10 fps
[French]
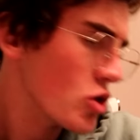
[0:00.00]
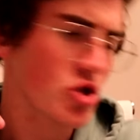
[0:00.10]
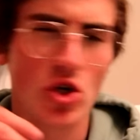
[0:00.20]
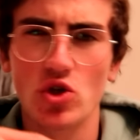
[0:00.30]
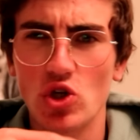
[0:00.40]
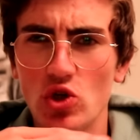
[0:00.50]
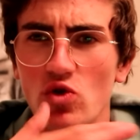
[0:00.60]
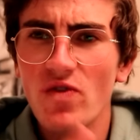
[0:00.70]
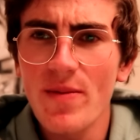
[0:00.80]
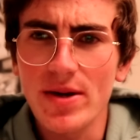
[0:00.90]
Je,
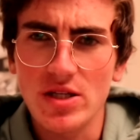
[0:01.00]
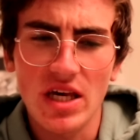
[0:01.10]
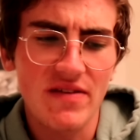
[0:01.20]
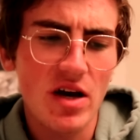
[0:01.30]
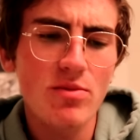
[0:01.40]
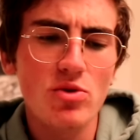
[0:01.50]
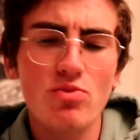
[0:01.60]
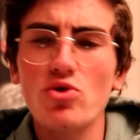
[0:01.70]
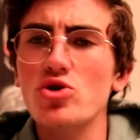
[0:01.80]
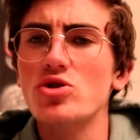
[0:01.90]
soufflais parce qu'il y avait comme une
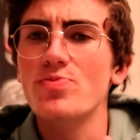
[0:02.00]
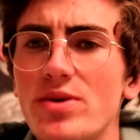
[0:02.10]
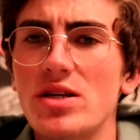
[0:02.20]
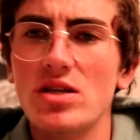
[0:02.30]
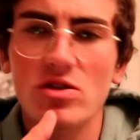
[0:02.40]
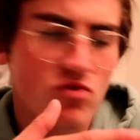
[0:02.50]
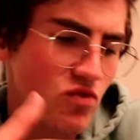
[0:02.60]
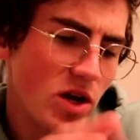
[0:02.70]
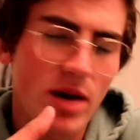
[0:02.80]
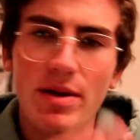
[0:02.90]
mouche, puis je
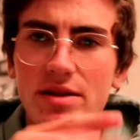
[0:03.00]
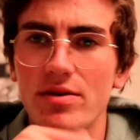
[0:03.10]
voulais comme la